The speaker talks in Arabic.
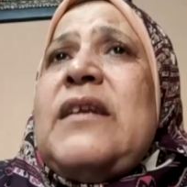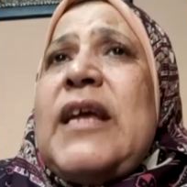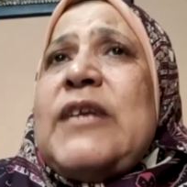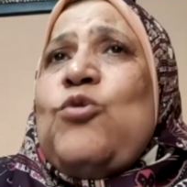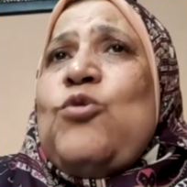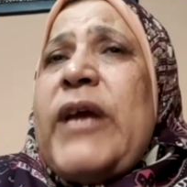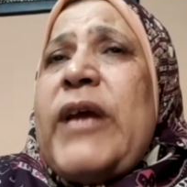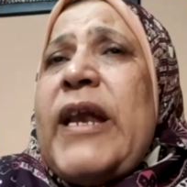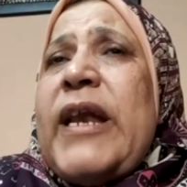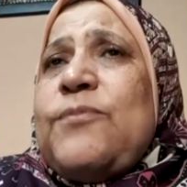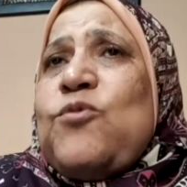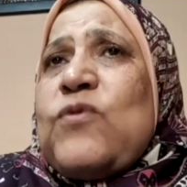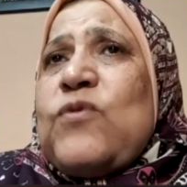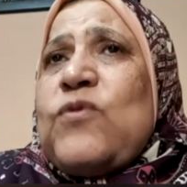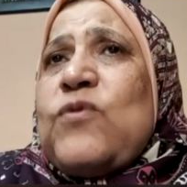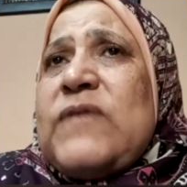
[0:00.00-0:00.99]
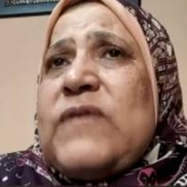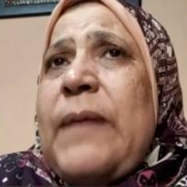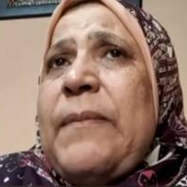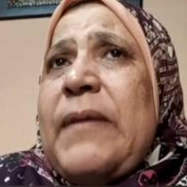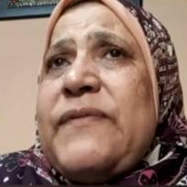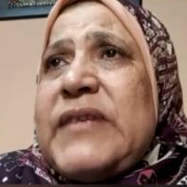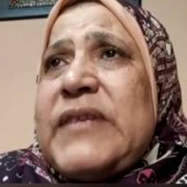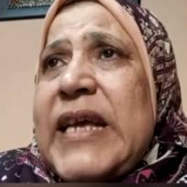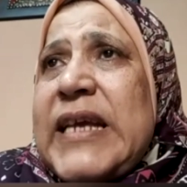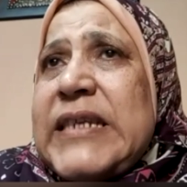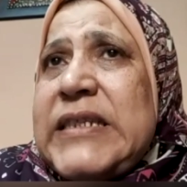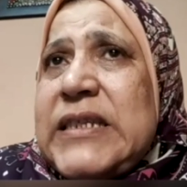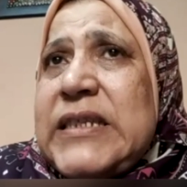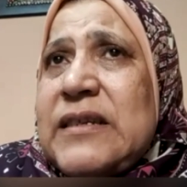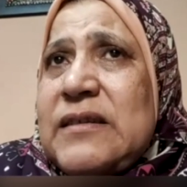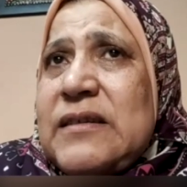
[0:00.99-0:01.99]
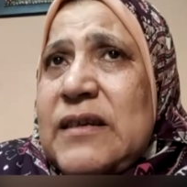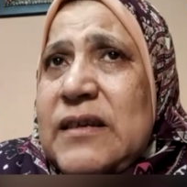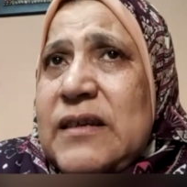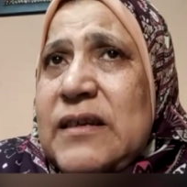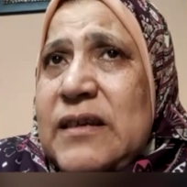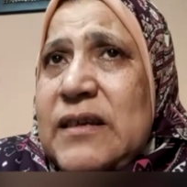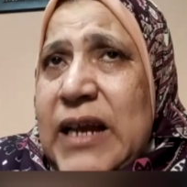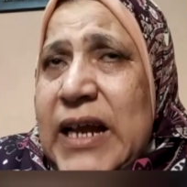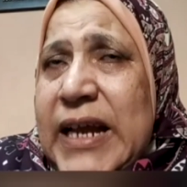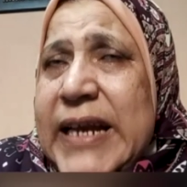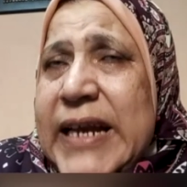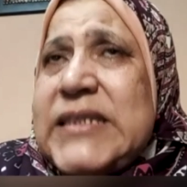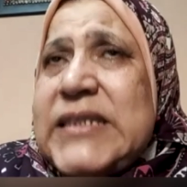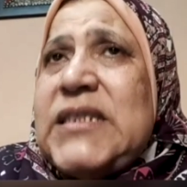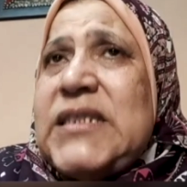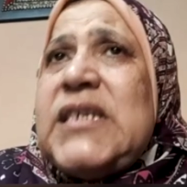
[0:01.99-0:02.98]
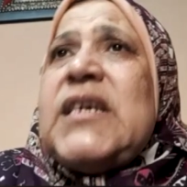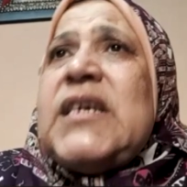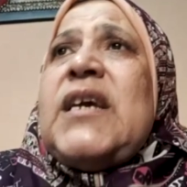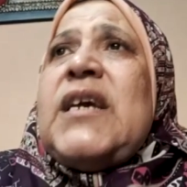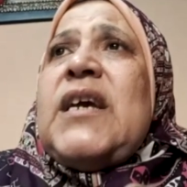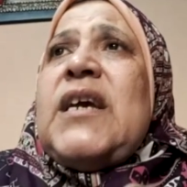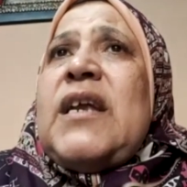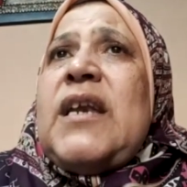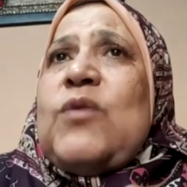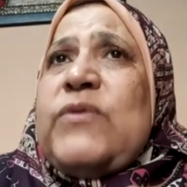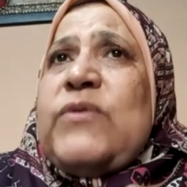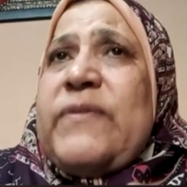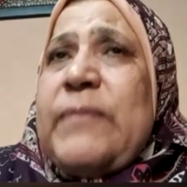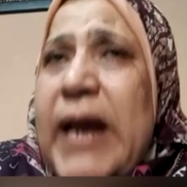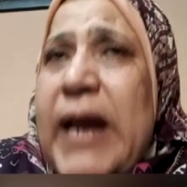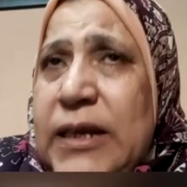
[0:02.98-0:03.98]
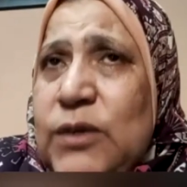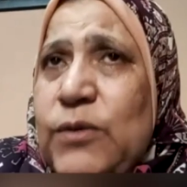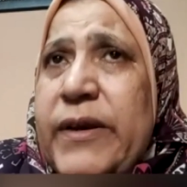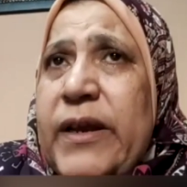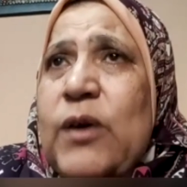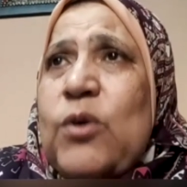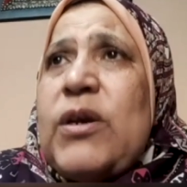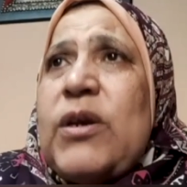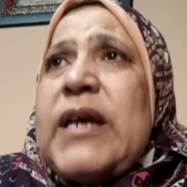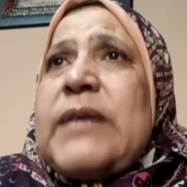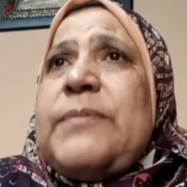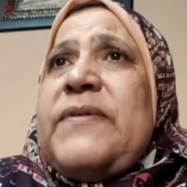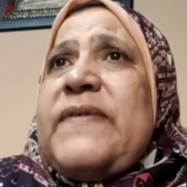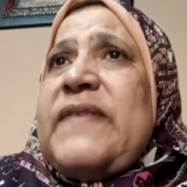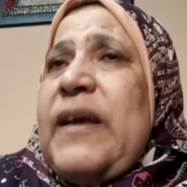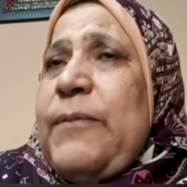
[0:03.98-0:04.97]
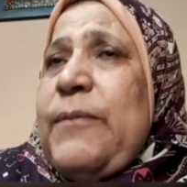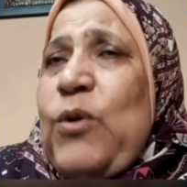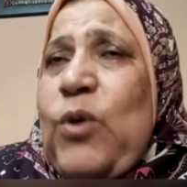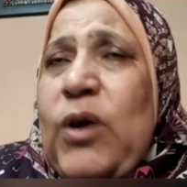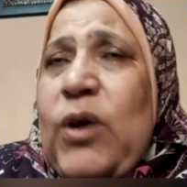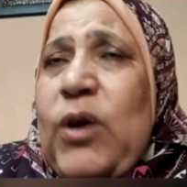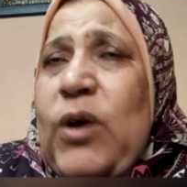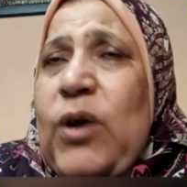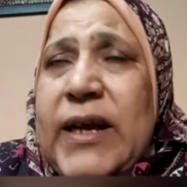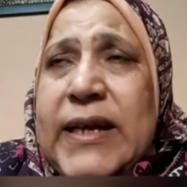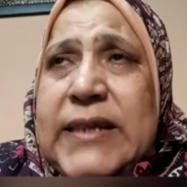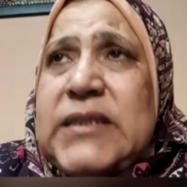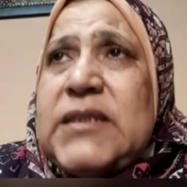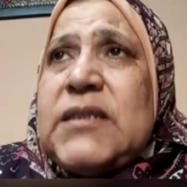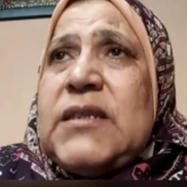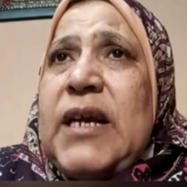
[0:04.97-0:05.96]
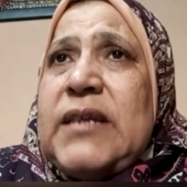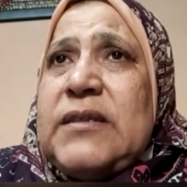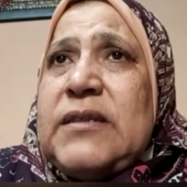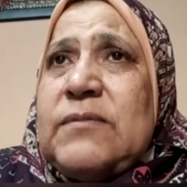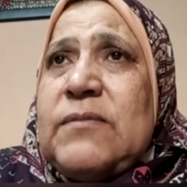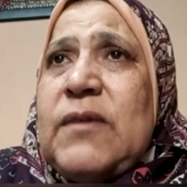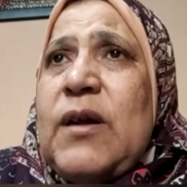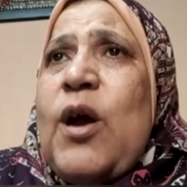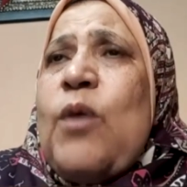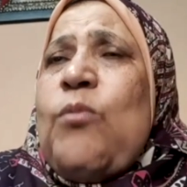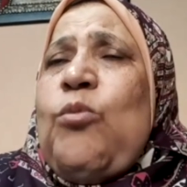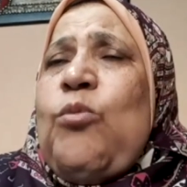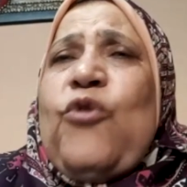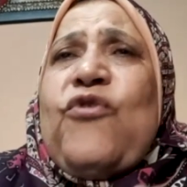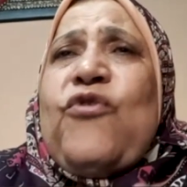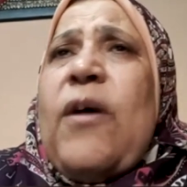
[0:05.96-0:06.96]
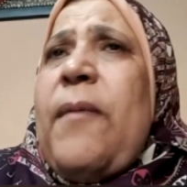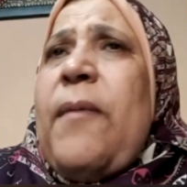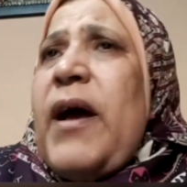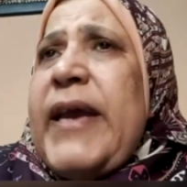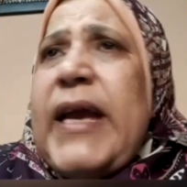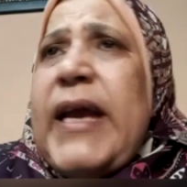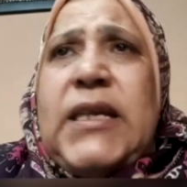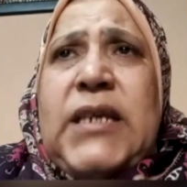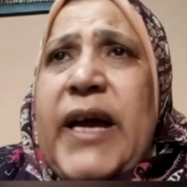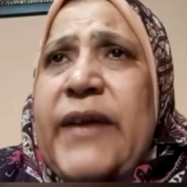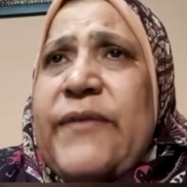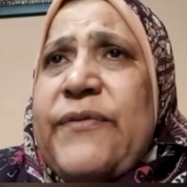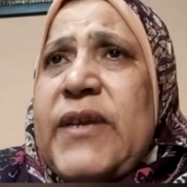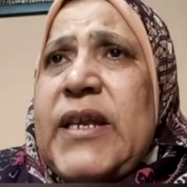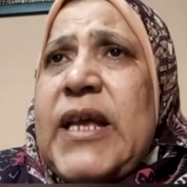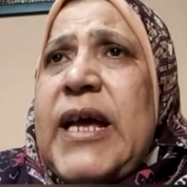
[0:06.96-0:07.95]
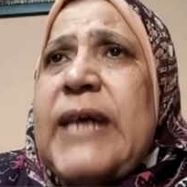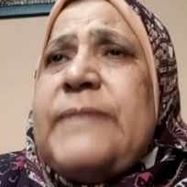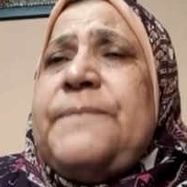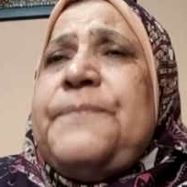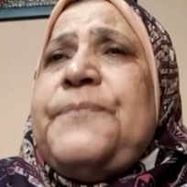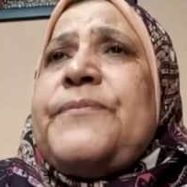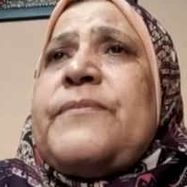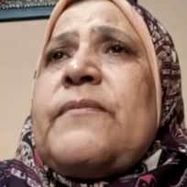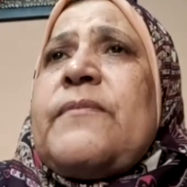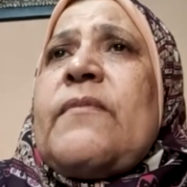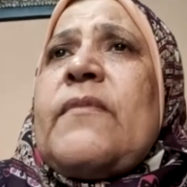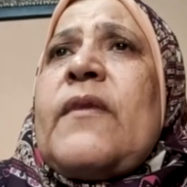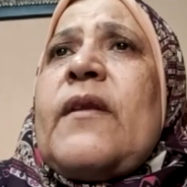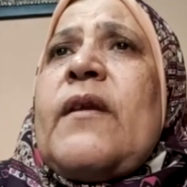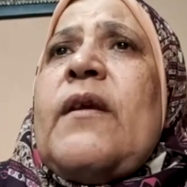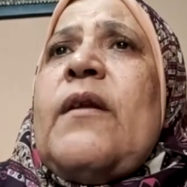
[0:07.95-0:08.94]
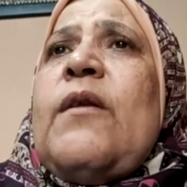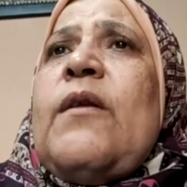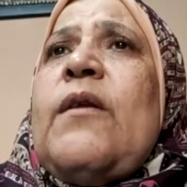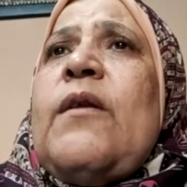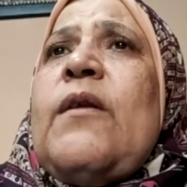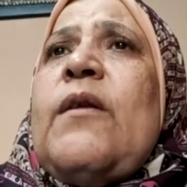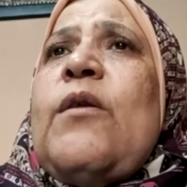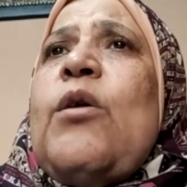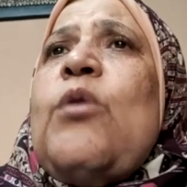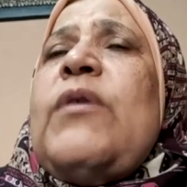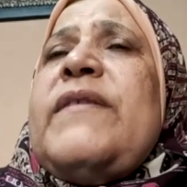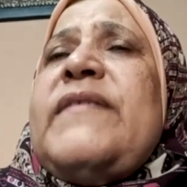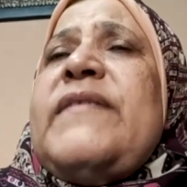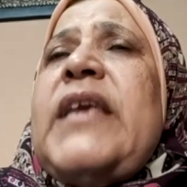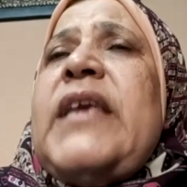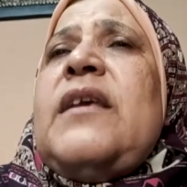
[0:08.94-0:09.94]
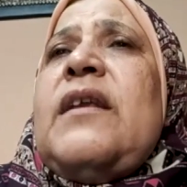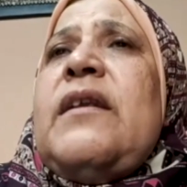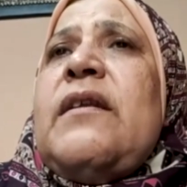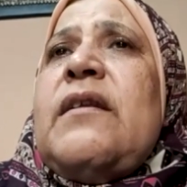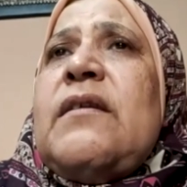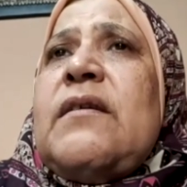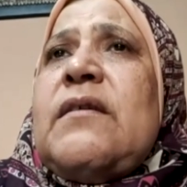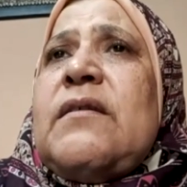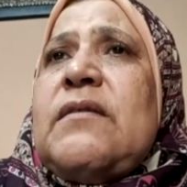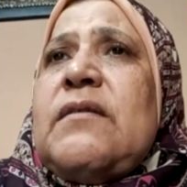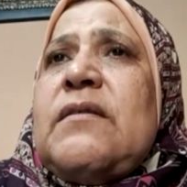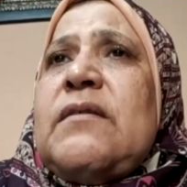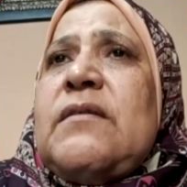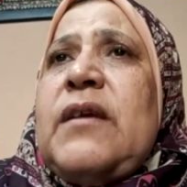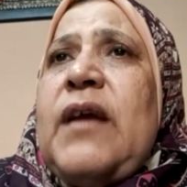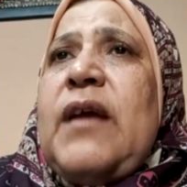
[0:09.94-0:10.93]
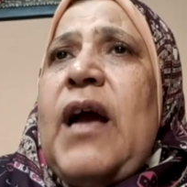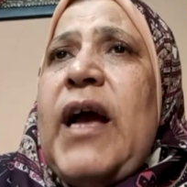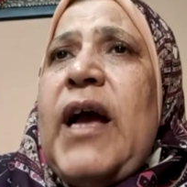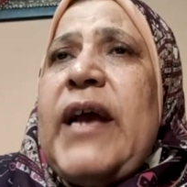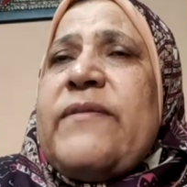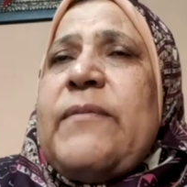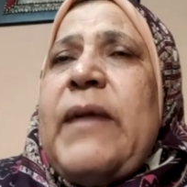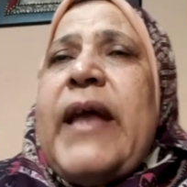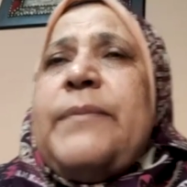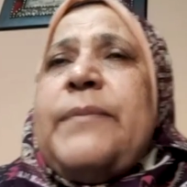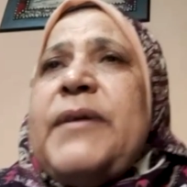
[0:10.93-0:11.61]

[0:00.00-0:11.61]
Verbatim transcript: الادويه اللي بتستعمل في تخدير الحالات دي لو تسمحي وانا اقول لك بيستعملوا حاجات يعني معظمها يعني عارفينها اللي هو زي حاجه اسمها